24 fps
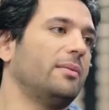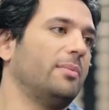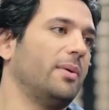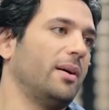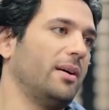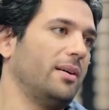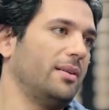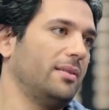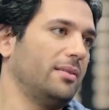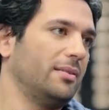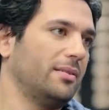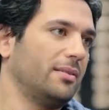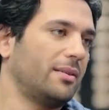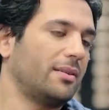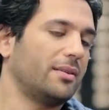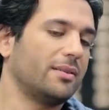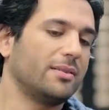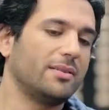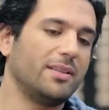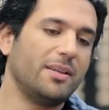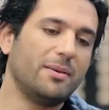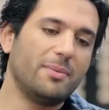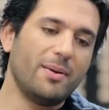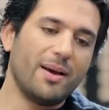بقى
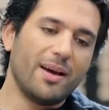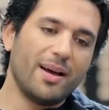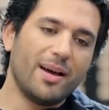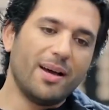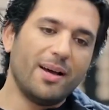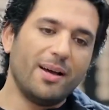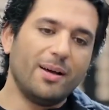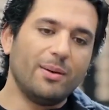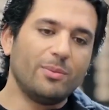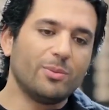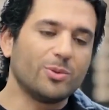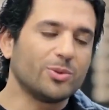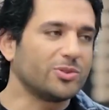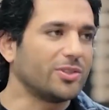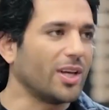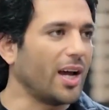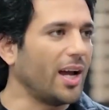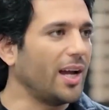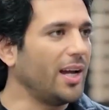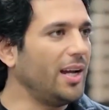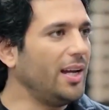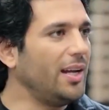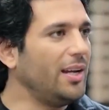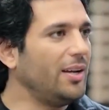دي بقى
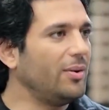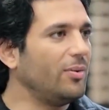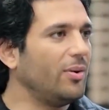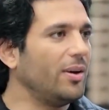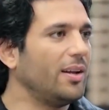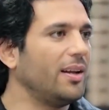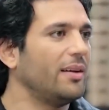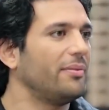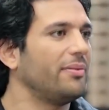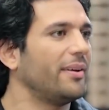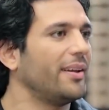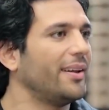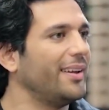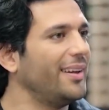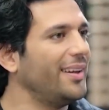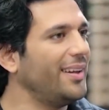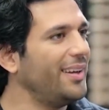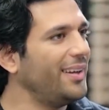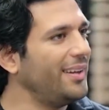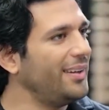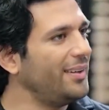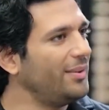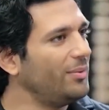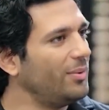مستحيل ولا
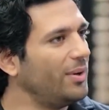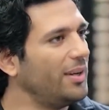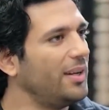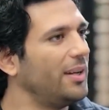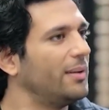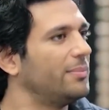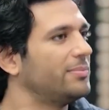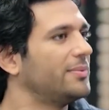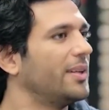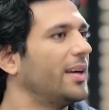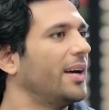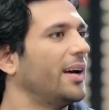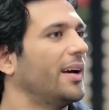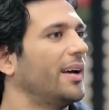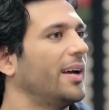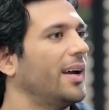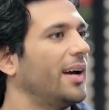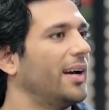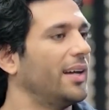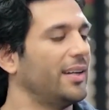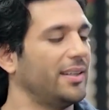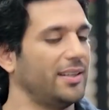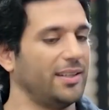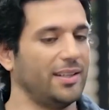فنان ولا بتاع
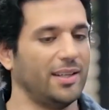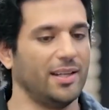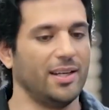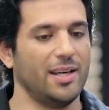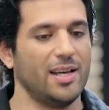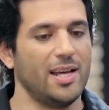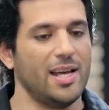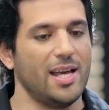يعني